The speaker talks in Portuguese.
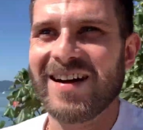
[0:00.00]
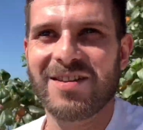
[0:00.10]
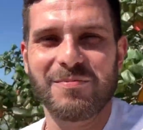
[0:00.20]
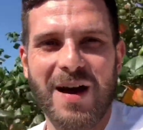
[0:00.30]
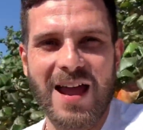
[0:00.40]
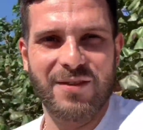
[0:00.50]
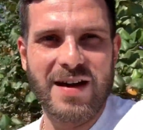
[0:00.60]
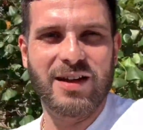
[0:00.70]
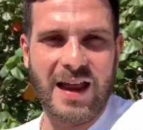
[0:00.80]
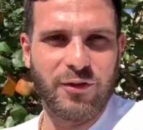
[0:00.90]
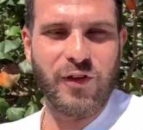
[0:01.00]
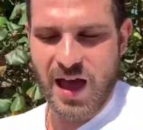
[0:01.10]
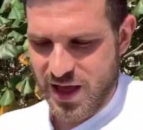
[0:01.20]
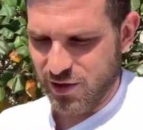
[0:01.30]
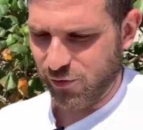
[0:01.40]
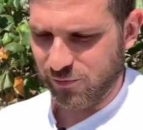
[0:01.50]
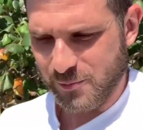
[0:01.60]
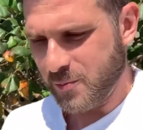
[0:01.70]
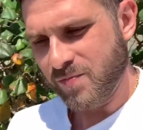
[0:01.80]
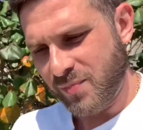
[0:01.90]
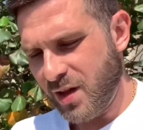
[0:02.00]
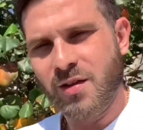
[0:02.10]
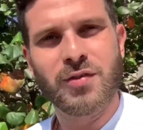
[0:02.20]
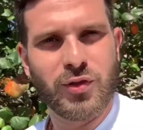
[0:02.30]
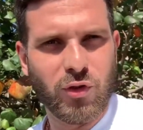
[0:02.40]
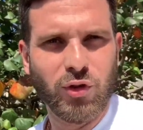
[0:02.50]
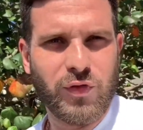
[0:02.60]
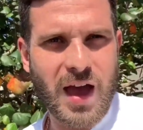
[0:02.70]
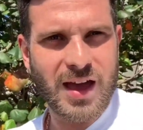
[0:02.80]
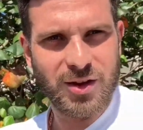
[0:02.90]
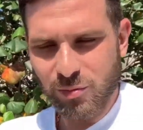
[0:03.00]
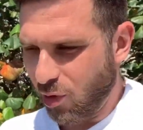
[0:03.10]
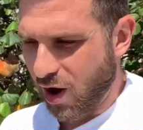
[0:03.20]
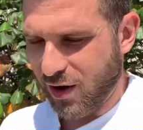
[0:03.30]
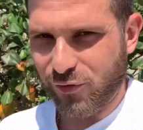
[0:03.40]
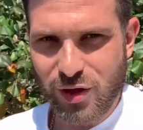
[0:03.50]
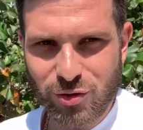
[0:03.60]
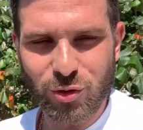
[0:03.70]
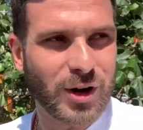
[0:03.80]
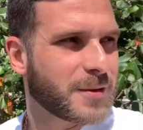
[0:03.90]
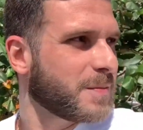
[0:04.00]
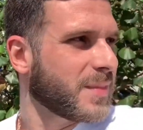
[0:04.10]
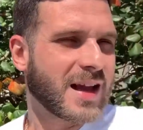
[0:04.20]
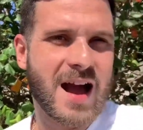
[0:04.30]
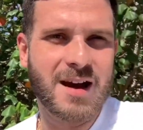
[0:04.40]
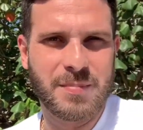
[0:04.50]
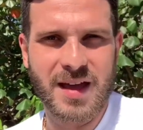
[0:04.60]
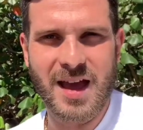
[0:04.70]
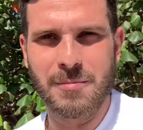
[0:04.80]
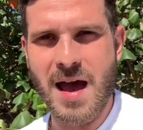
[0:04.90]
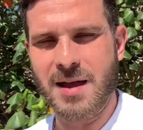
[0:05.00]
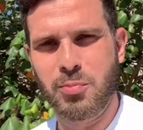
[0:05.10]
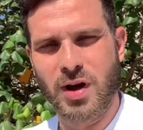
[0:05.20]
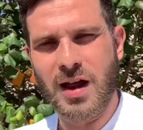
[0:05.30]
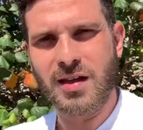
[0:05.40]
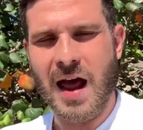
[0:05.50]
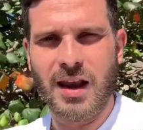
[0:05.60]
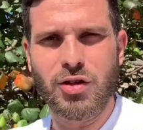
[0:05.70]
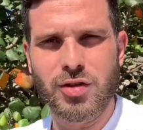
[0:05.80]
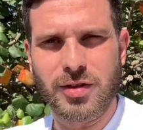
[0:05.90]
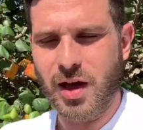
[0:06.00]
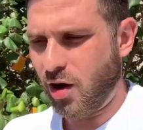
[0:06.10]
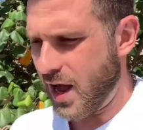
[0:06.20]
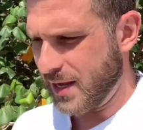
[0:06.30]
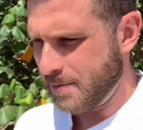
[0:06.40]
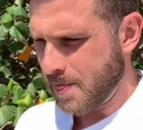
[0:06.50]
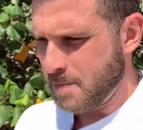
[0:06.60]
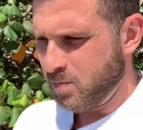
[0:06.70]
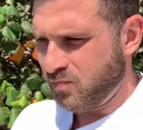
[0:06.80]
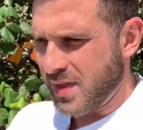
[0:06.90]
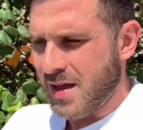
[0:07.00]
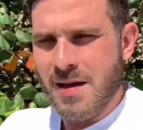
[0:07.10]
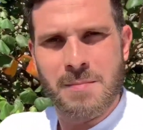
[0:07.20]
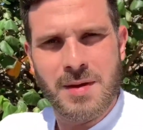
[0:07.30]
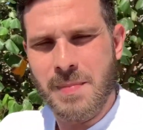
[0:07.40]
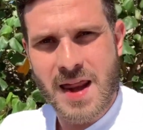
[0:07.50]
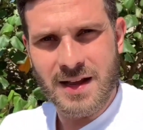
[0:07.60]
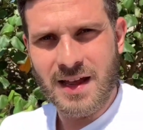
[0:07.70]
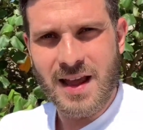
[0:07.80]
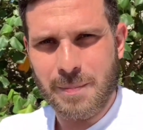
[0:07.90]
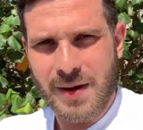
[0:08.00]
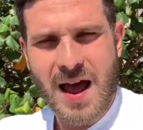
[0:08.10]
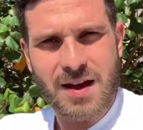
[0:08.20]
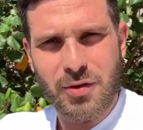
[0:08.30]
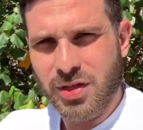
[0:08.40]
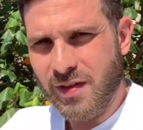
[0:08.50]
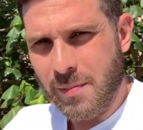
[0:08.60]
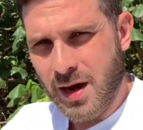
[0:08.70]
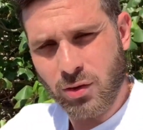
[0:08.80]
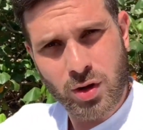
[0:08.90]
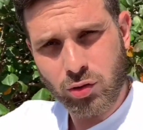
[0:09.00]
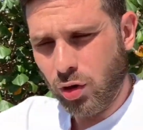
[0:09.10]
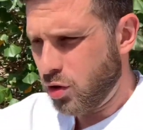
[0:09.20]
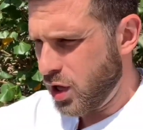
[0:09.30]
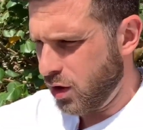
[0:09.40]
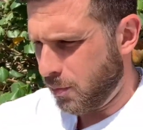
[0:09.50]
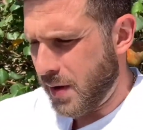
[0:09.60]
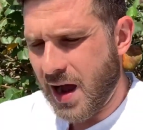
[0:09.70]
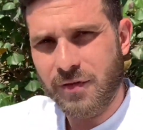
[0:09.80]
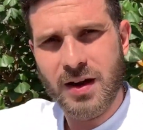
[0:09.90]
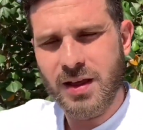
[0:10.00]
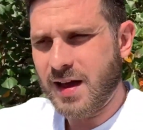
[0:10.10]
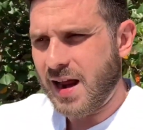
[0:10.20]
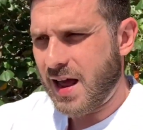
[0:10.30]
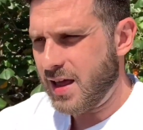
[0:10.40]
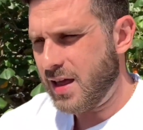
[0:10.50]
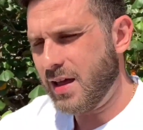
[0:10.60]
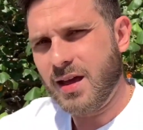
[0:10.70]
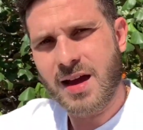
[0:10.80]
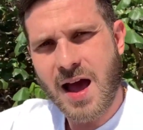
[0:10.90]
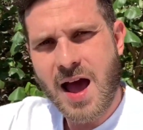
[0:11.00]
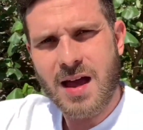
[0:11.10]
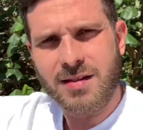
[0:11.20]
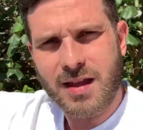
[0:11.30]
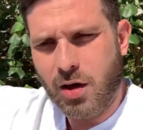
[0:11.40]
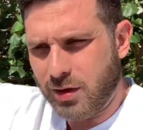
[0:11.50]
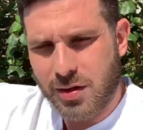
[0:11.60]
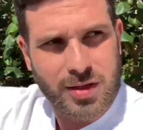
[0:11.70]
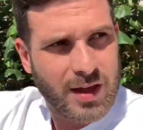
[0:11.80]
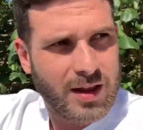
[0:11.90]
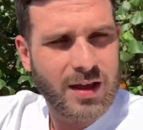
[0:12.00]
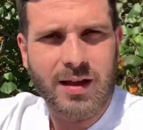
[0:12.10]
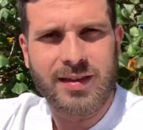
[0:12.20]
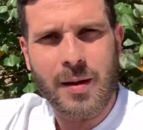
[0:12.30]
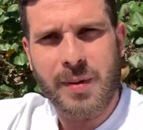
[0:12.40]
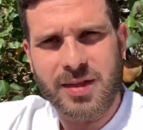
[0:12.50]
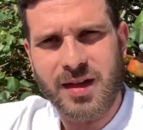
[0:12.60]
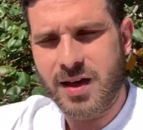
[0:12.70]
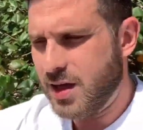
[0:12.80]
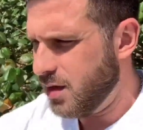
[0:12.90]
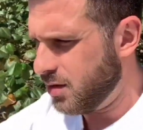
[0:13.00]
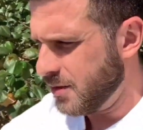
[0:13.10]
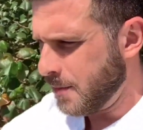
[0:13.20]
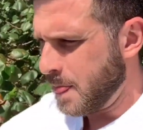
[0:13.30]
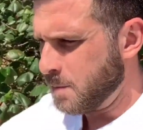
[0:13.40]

Vai de bike, vai naquele ferrinho. Se for no ferrinho, bora, fechou. Cara, peguei a bike porque ali de Niterói, beirando ali a praia, você vai beirando o rio todinho. pegava ali Caraí, Engá e tal, descia ali até a Praça 15